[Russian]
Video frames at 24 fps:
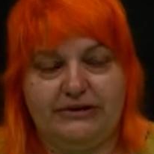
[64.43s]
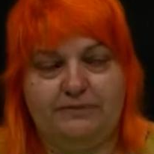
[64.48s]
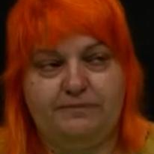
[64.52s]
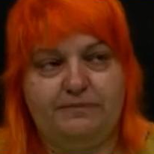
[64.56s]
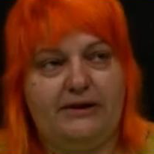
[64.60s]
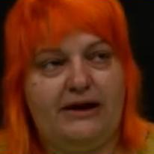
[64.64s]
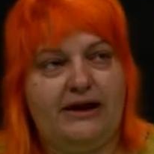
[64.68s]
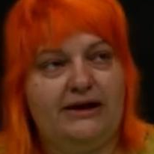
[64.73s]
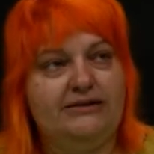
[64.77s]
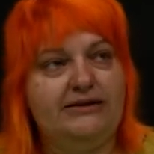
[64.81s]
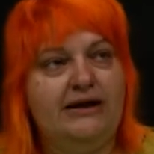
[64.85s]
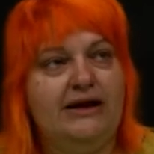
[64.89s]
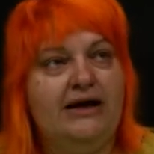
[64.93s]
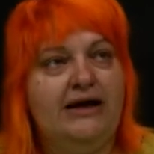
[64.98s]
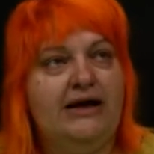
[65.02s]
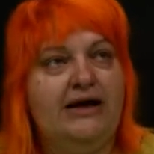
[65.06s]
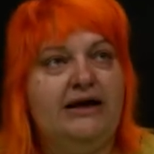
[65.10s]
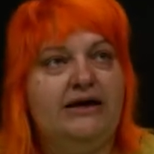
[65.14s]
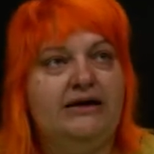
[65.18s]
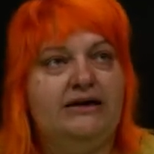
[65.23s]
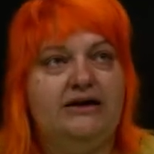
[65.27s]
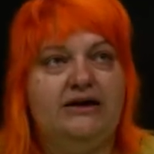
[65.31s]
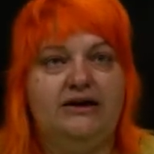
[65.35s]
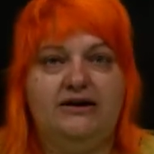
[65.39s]
план,
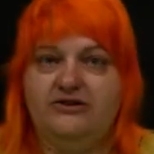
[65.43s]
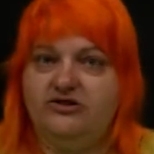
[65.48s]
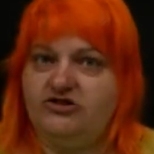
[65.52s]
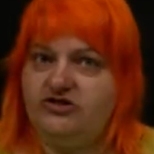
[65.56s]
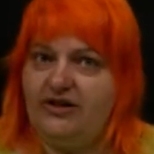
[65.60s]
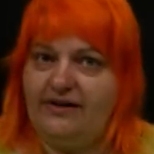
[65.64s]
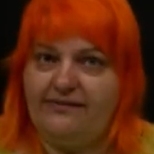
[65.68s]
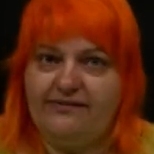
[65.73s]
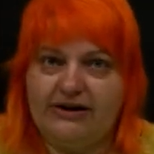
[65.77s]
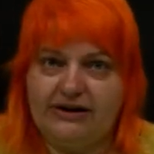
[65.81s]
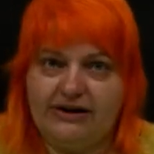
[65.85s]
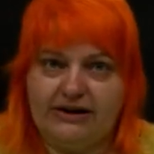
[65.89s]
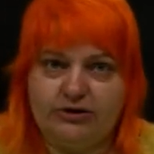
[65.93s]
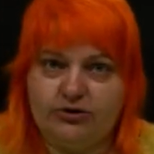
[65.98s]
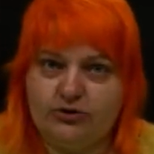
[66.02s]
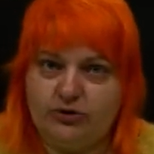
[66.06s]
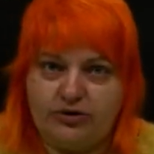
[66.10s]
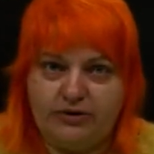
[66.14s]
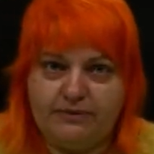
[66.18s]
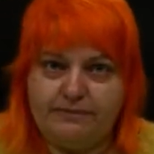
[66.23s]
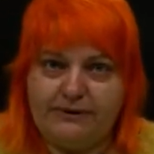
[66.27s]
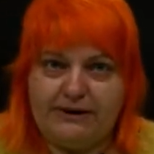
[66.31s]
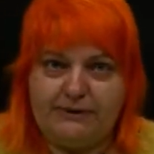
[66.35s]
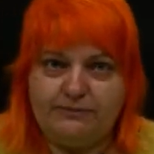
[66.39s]
или человек, который
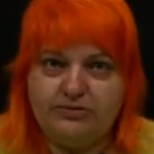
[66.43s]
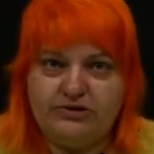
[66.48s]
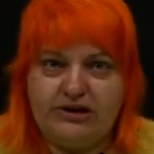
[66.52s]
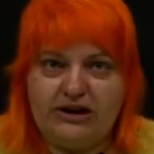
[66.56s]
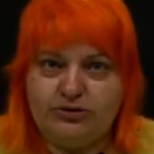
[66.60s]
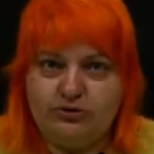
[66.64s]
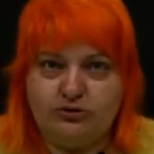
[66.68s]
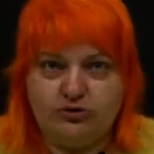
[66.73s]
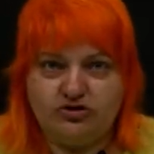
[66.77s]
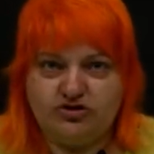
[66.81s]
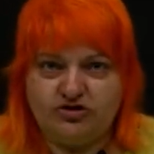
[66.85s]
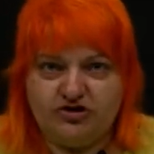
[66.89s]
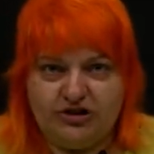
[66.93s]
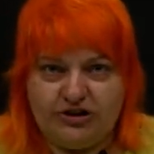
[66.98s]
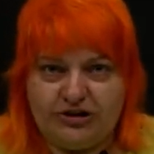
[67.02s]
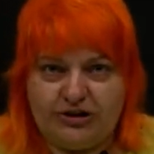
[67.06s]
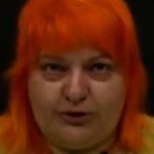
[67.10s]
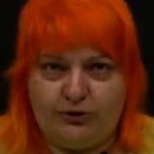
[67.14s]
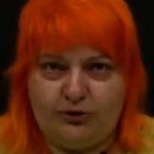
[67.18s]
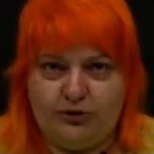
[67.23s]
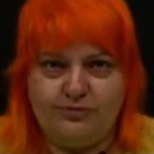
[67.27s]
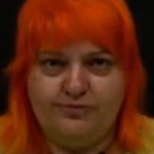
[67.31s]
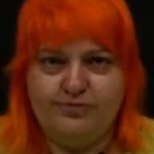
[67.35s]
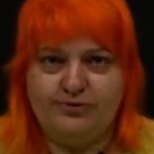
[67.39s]
прям дотошный
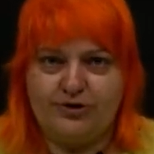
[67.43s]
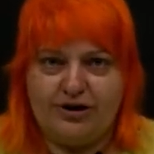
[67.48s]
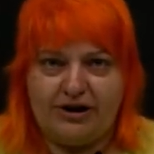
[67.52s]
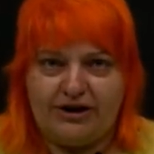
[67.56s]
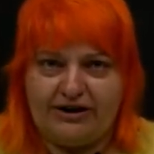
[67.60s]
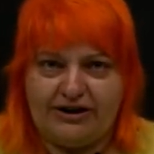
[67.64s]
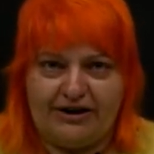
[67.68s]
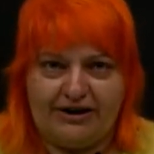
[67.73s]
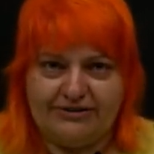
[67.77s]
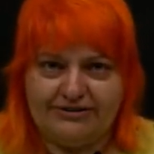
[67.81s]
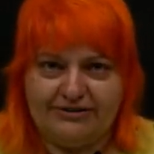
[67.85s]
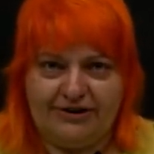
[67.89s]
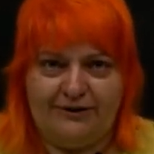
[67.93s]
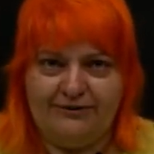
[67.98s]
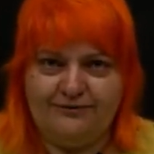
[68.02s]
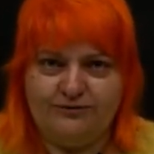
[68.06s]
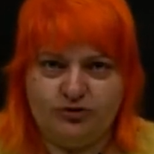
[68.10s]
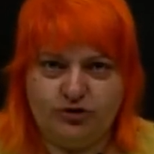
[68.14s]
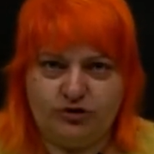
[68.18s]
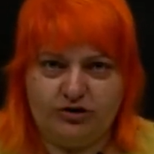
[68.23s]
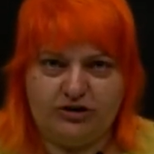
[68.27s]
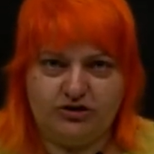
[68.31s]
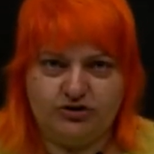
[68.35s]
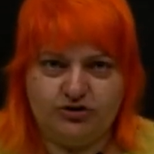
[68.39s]
такой бюрократ, все
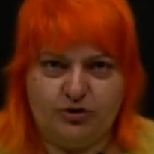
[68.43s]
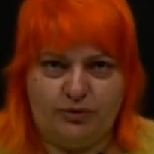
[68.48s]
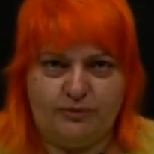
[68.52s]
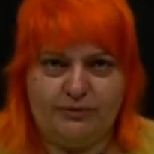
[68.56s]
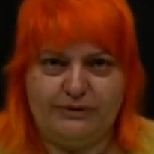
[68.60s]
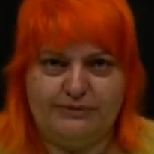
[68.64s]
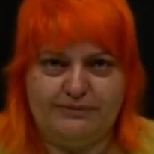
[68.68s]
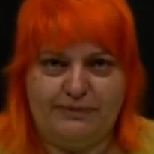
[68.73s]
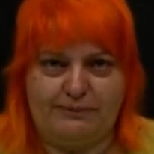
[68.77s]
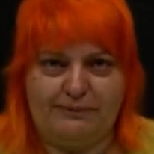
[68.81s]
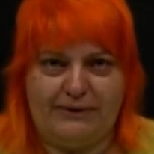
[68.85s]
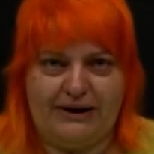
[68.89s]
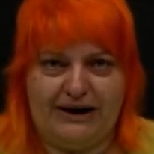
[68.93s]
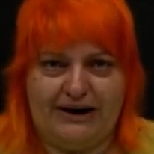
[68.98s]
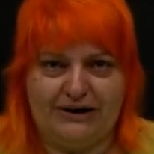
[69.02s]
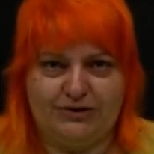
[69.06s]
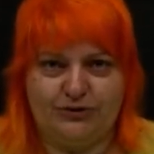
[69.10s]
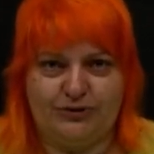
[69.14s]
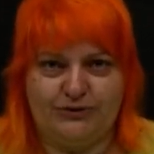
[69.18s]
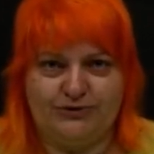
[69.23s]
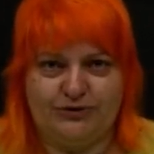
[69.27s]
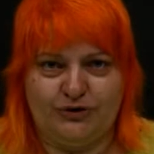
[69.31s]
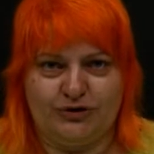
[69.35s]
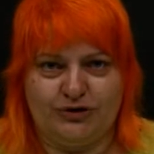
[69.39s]
должно быть по порядку,
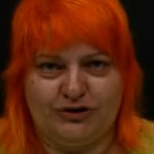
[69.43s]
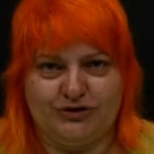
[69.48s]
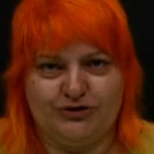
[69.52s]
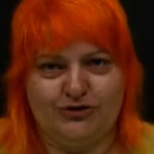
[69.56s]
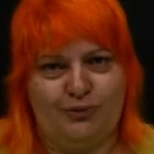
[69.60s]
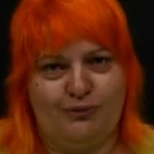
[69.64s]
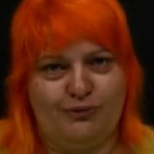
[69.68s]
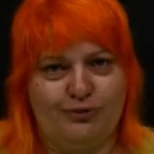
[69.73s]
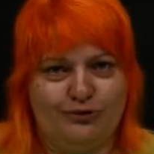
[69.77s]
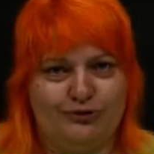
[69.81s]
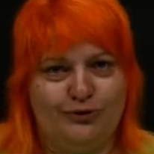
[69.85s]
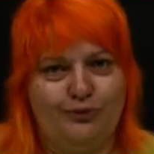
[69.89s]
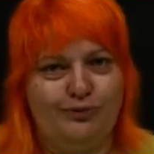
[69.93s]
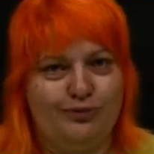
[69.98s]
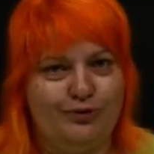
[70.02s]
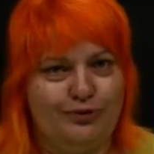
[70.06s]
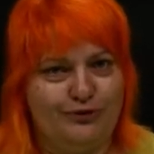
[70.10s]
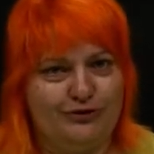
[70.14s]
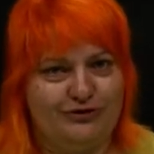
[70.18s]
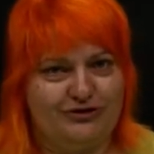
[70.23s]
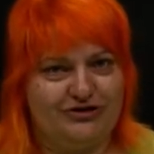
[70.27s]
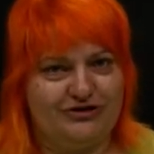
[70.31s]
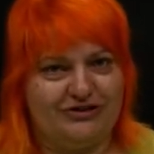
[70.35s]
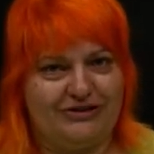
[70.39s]
все должно быть
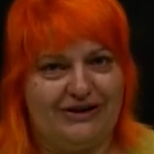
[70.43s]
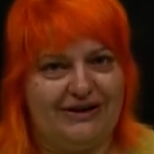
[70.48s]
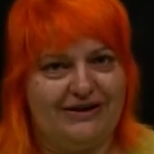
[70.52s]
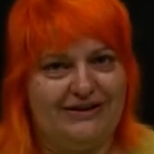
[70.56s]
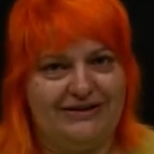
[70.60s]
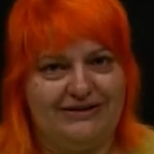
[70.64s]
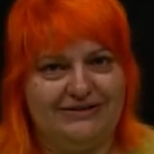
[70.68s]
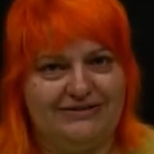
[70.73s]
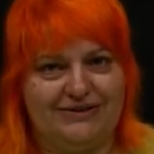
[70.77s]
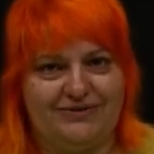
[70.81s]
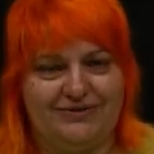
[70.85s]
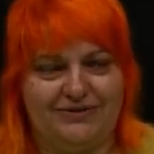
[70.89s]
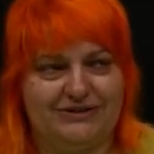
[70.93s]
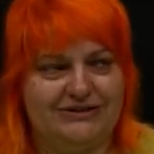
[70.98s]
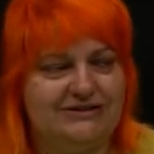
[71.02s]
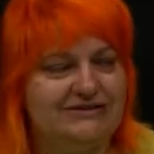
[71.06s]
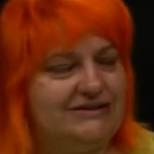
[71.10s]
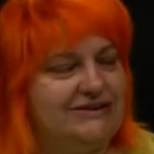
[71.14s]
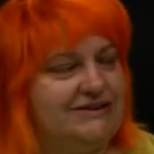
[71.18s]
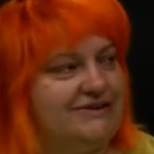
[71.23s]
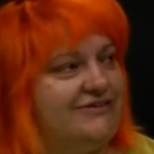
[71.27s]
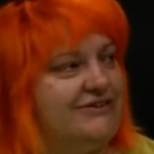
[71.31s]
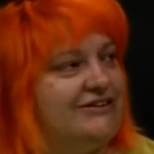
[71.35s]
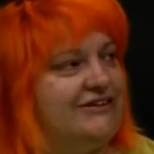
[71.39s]
уплочено и
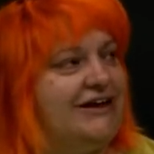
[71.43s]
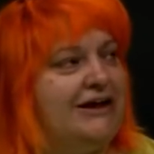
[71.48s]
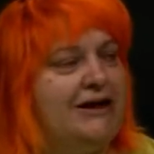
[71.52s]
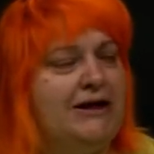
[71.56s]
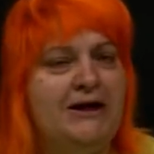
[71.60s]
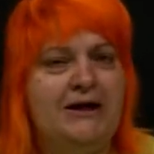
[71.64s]
зафиксировано,